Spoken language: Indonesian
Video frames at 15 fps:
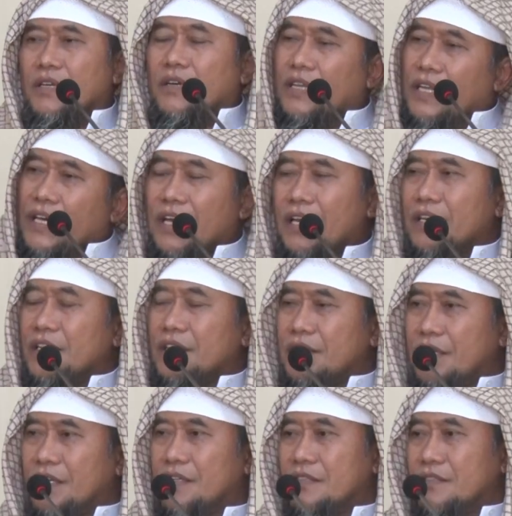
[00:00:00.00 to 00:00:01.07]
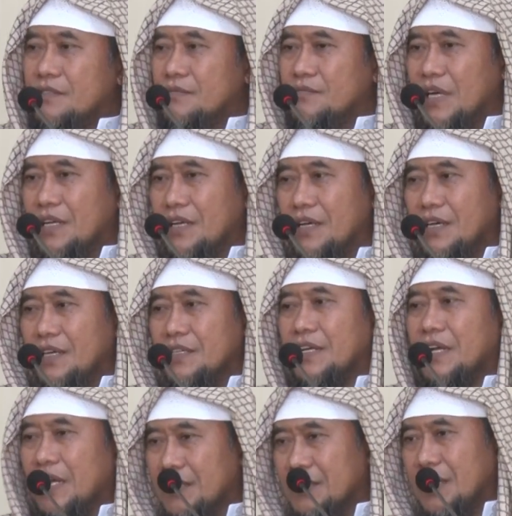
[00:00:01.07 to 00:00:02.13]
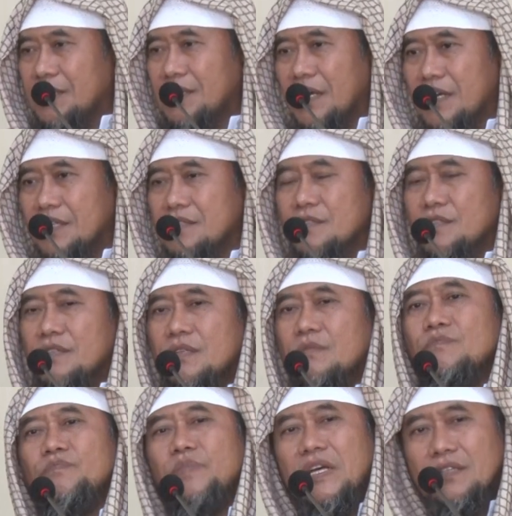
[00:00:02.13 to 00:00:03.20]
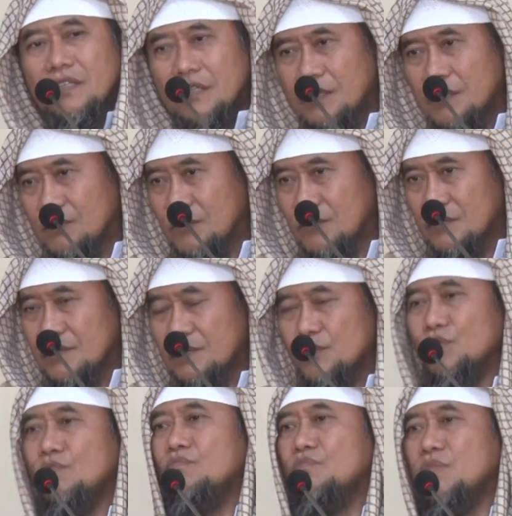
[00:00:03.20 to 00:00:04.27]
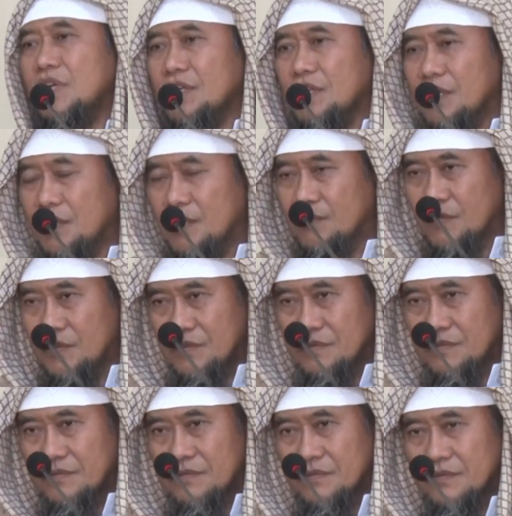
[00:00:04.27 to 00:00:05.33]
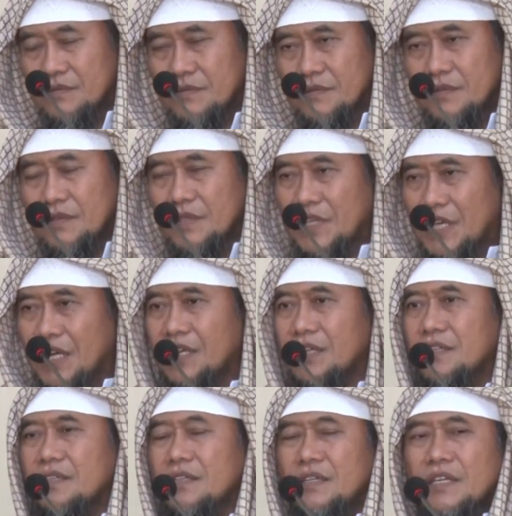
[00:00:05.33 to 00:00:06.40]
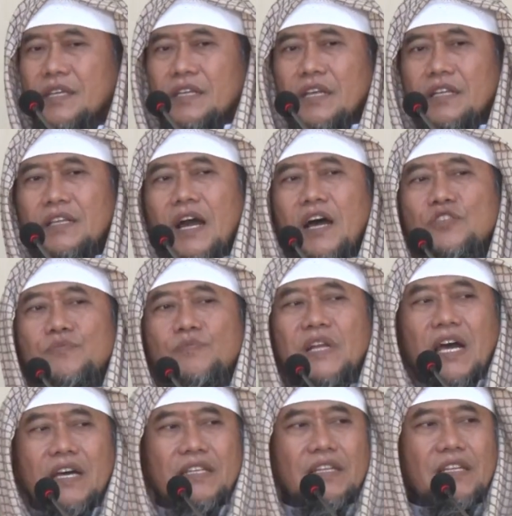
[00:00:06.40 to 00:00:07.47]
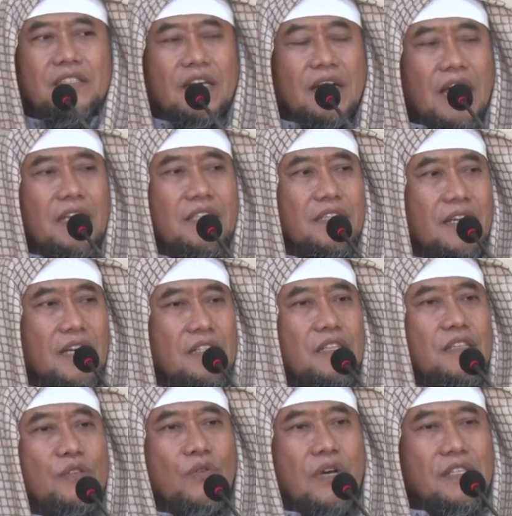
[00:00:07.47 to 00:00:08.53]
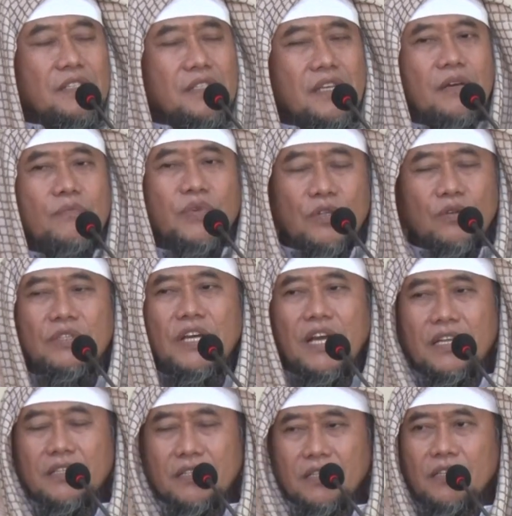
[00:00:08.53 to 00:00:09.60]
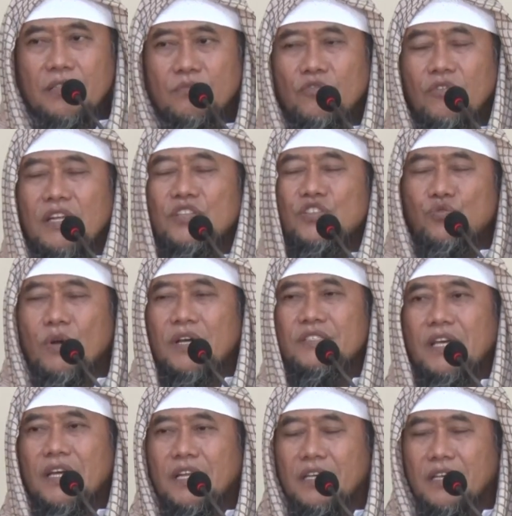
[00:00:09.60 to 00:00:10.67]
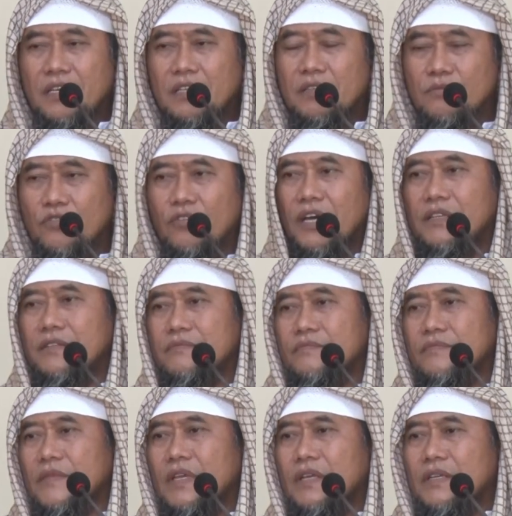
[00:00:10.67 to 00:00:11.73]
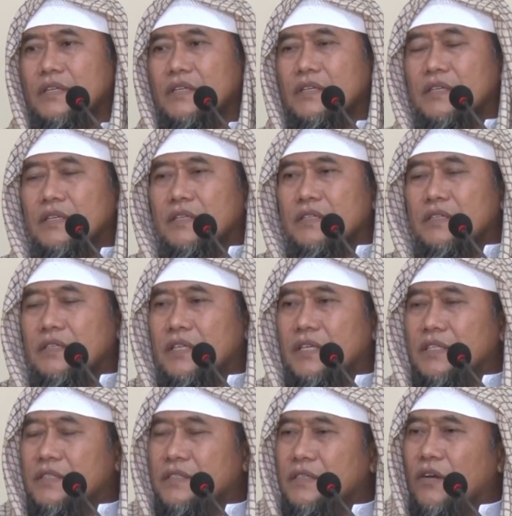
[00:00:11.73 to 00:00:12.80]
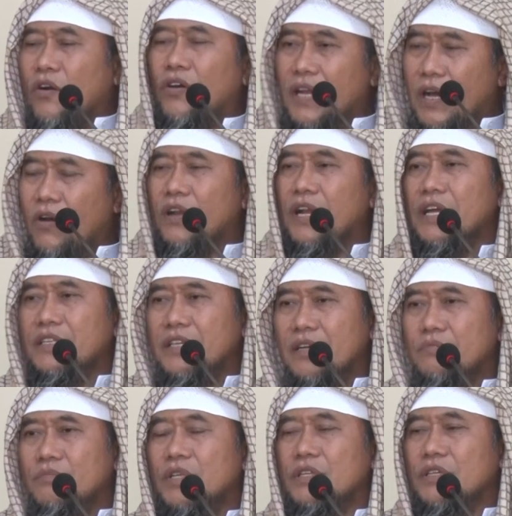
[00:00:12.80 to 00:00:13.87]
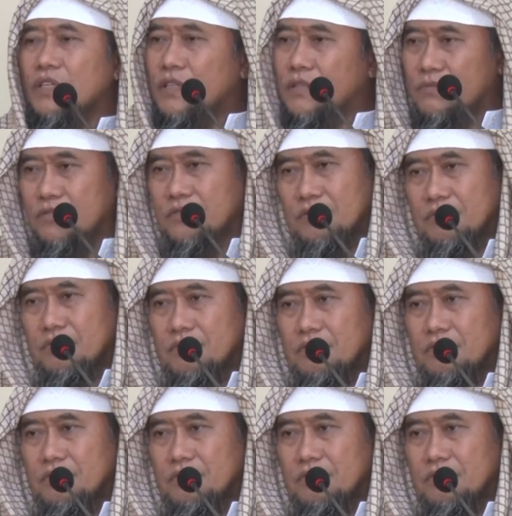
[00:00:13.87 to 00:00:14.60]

Oleh karenanya, maka dekatlah dengan tempat ilmu, sumber ilmu. Ya. Kita harus berada di tengah-tengah situasi yang penuh dengan keilmuan, suasana keilmuan. Ya. Orang-orang yang berilmu,